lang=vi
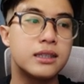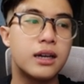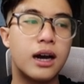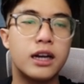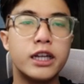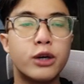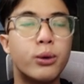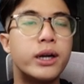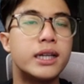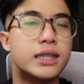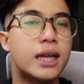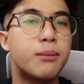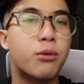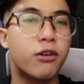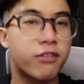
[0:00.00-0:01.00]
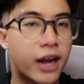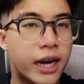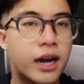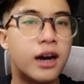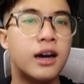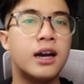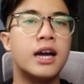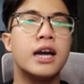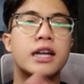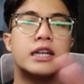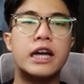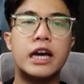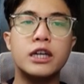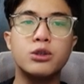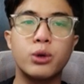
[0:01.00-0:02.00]
uh, liquidity provider
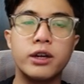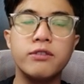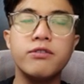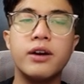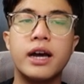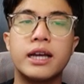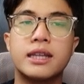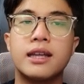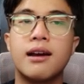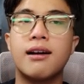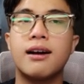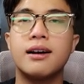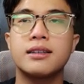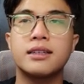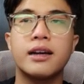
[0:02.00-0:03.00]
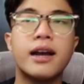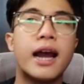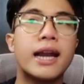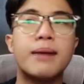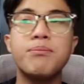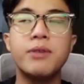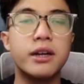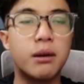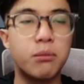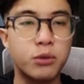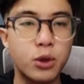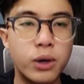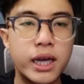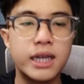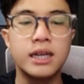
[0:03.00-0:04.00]
để chuyển về cho những ai nắm giữ đồng
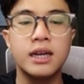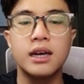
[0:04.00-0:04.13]
uni